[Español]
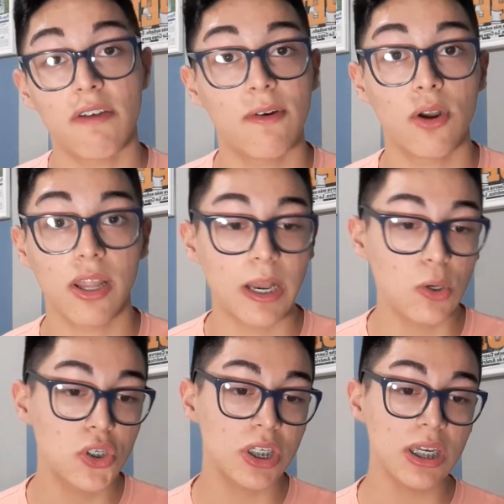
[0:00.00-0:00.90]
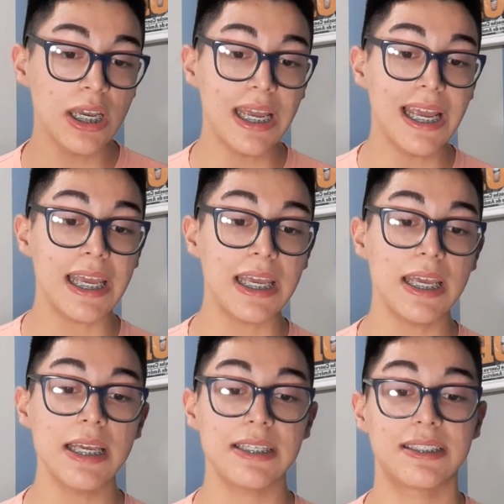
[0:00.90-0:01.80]
a favor de Belucci
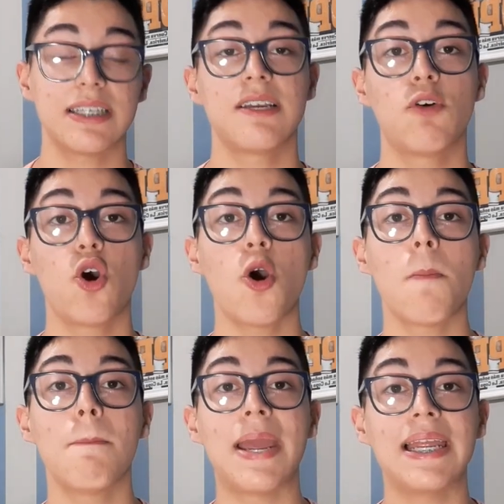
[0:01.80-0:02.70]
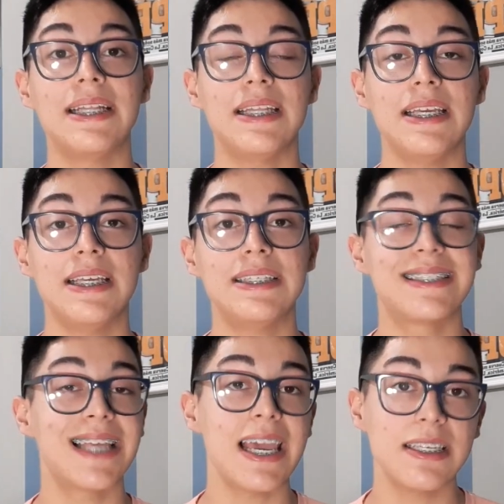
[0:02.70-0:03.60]
y se llevó
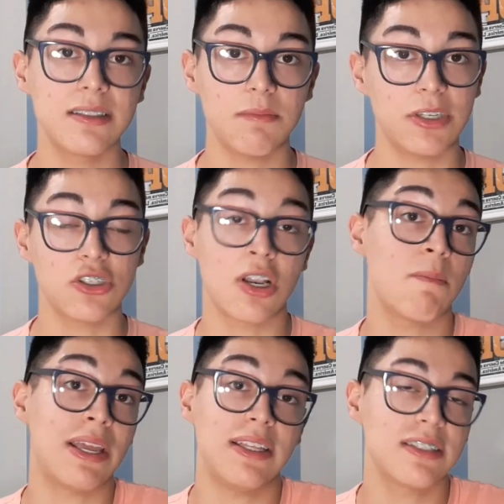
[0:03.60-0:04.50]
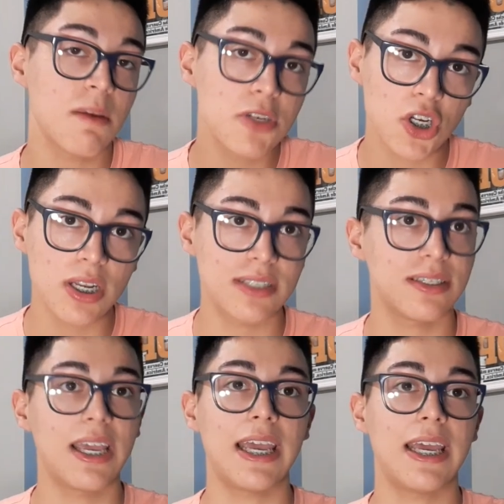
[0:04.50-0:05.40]
26, millones 26 eh,
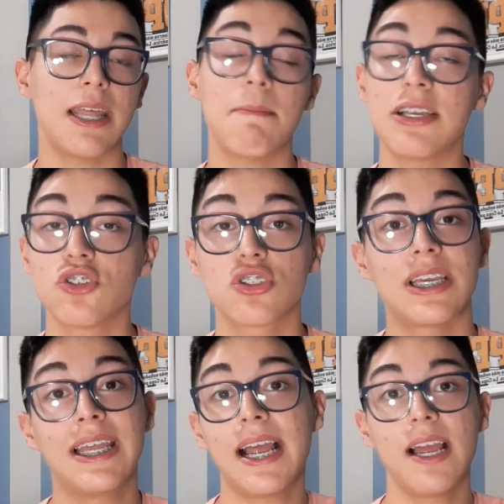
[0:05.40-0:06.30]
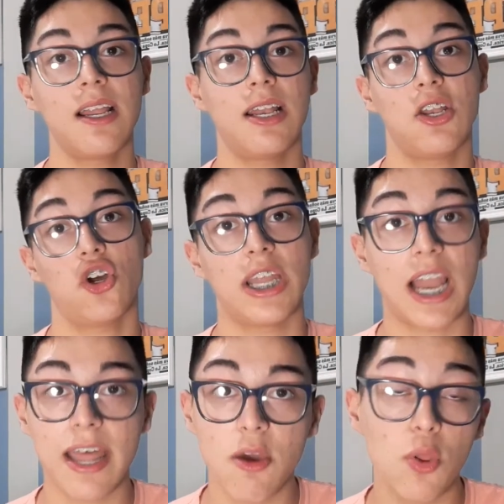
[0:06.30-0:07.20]
millones de pesos, era lo de
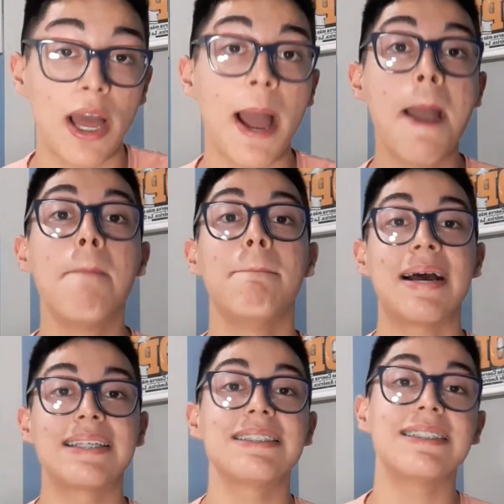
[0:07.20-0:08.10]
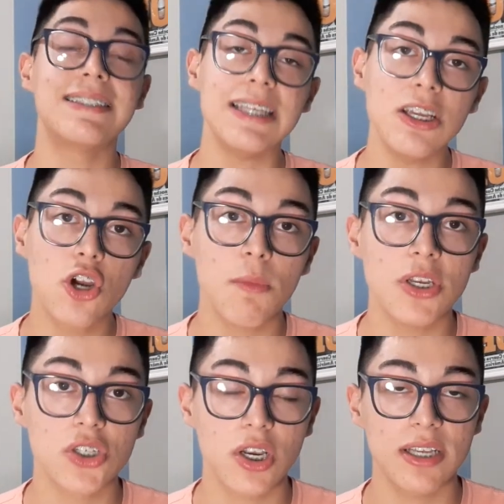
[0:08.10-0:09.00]
la deuda, más 5
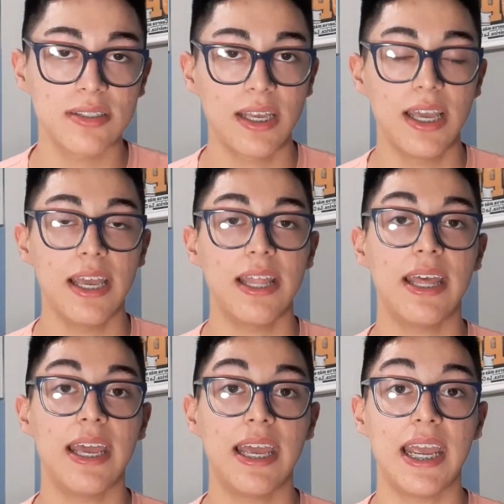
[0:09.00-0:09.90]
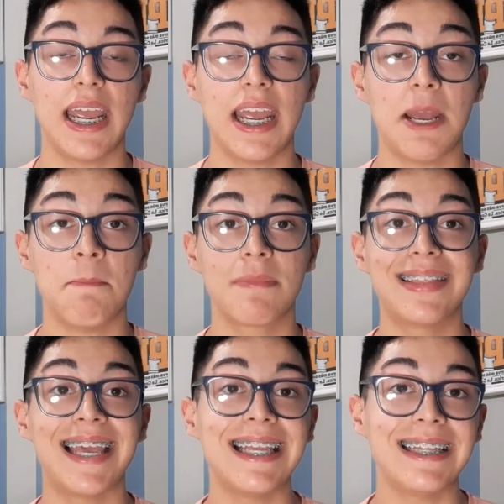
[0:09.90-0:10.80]
millones de,
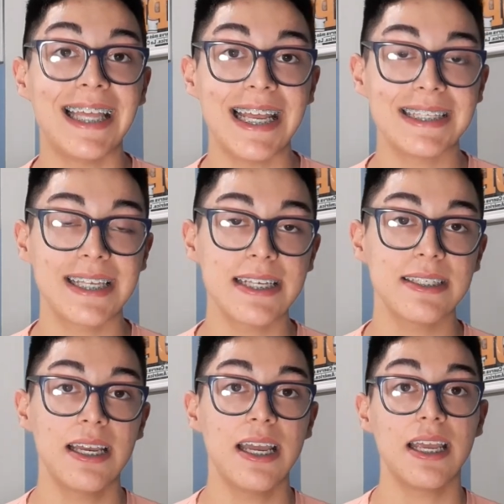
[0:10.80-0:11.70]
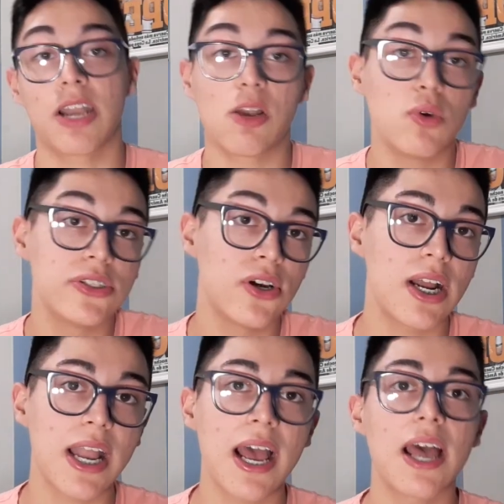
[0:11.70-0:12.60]
intereses por el juicio
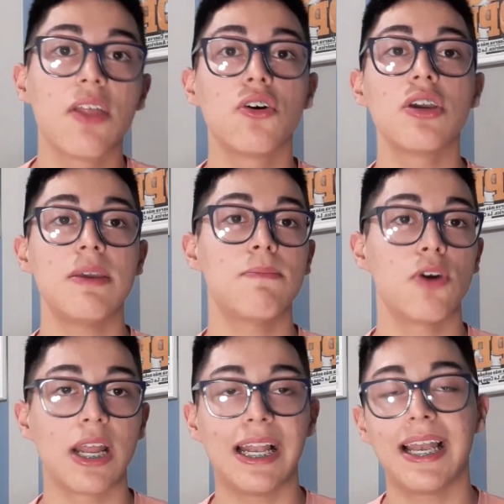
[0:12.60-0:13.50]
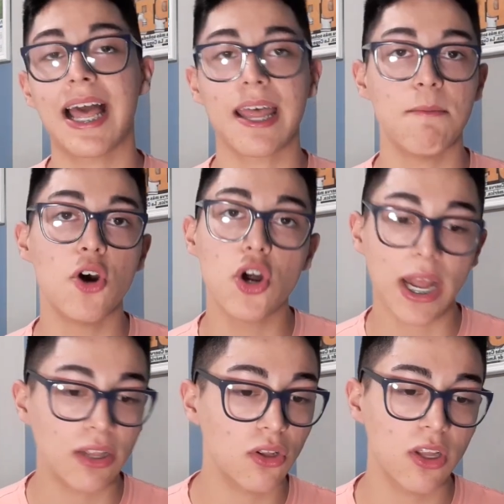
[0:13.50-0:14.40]
ganado y por la demora
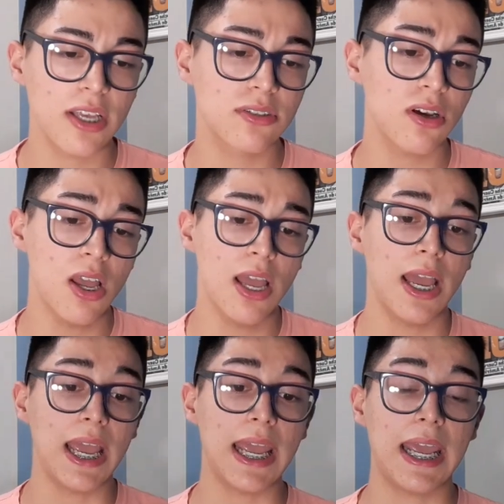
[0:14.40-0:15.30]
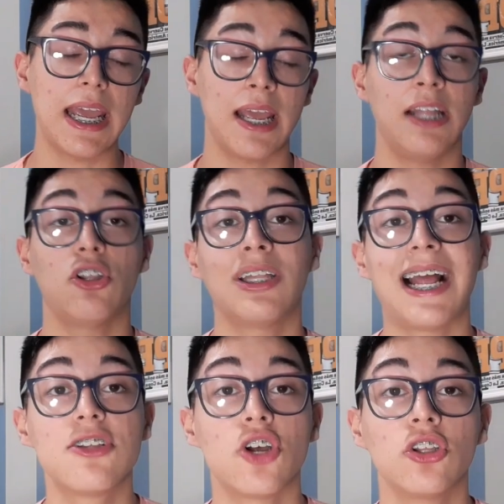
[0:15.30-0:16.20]
y todo eso. Eh, en
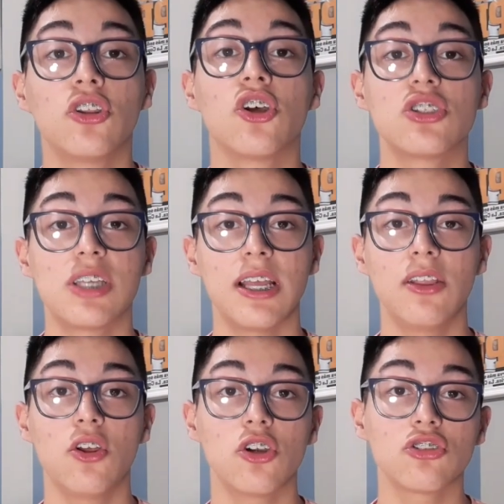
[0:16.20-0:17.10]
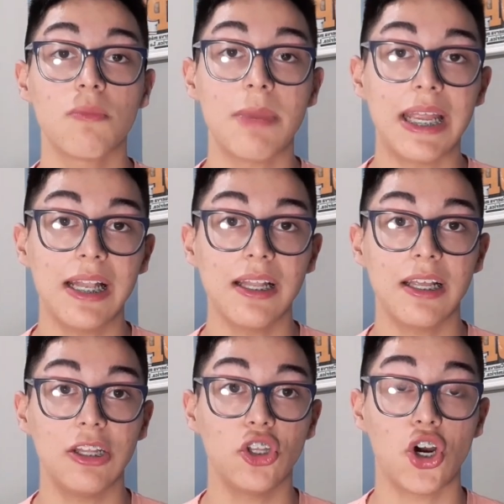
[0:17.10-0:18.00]
total son 200
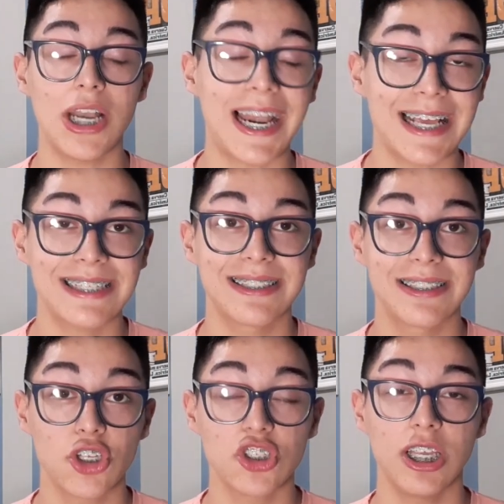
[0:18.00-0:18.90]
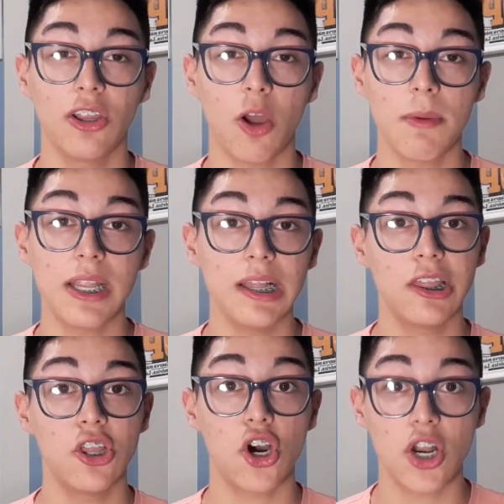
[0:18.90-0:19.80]
mil dólares, 200
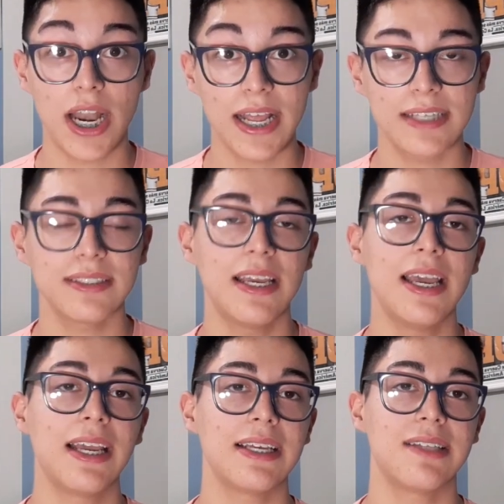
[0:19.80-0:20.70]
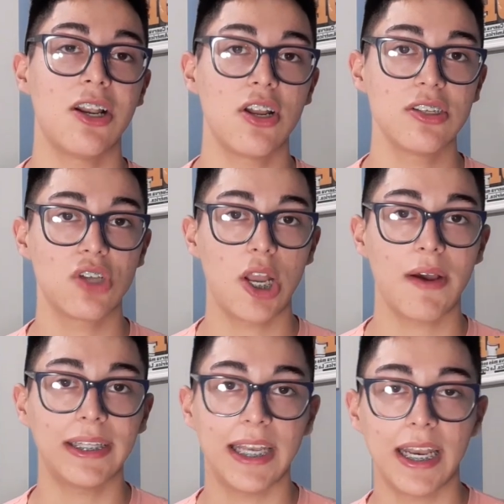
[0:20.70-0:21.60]
mil dólares que San Lorenzo le
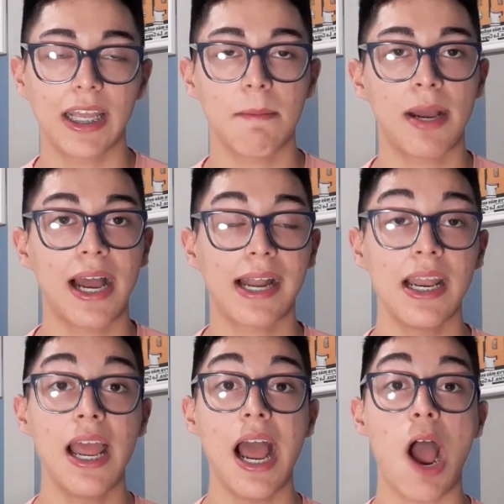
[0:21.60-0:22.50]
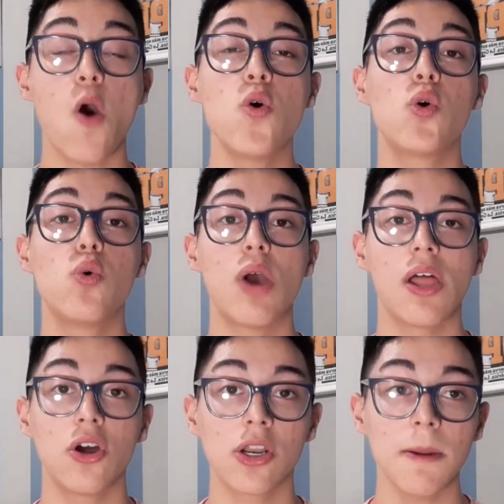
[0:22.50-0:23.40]
va a tener que pagar a un
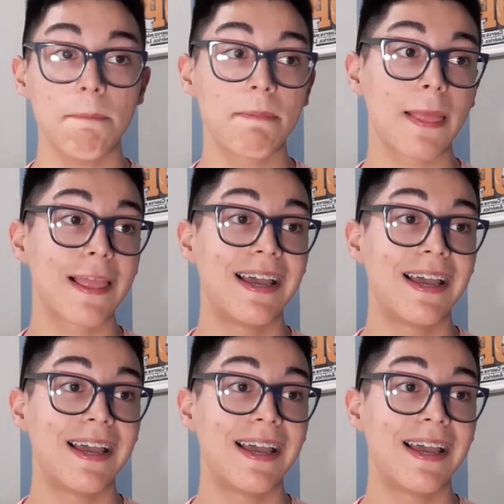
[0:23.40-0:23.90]
jugador